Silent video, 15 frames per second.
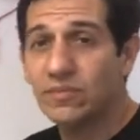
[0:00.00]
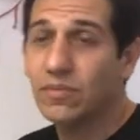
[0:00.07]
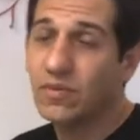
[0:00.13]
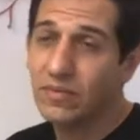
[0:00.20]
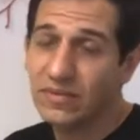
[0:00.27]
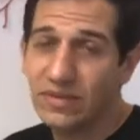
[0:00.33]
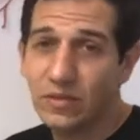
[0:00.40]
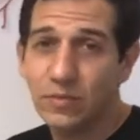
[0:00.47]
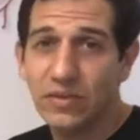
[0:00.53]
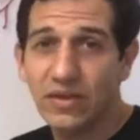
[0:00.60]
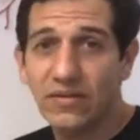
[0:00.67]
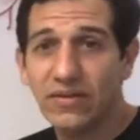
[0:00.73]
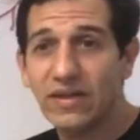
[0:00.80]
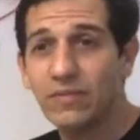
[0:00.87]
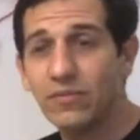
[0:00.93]
Pô, mas esse
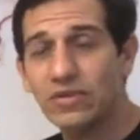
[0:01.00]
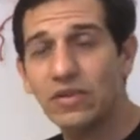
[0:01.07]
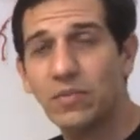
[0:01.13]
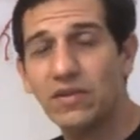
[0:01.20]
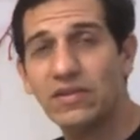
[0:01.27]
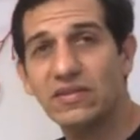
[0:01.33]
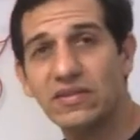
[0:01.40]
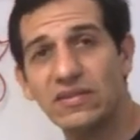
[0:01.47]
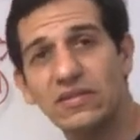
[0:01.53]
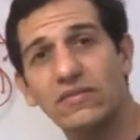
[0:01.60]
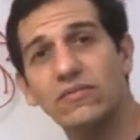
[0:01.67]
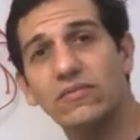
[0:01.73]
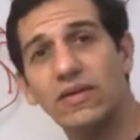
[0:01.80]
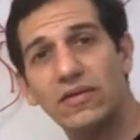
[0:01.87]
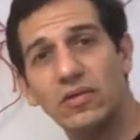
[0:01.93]
pneu aí é muita pressão,
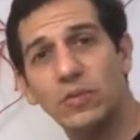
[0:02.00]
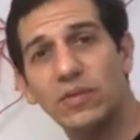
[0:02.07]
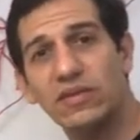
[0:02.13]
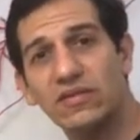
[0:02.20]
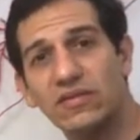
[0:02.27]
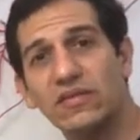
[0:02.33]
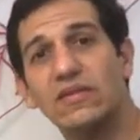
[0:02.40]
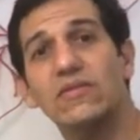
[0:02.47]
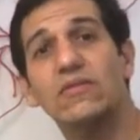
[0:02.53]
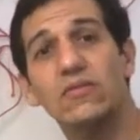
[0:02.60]
menos pressão.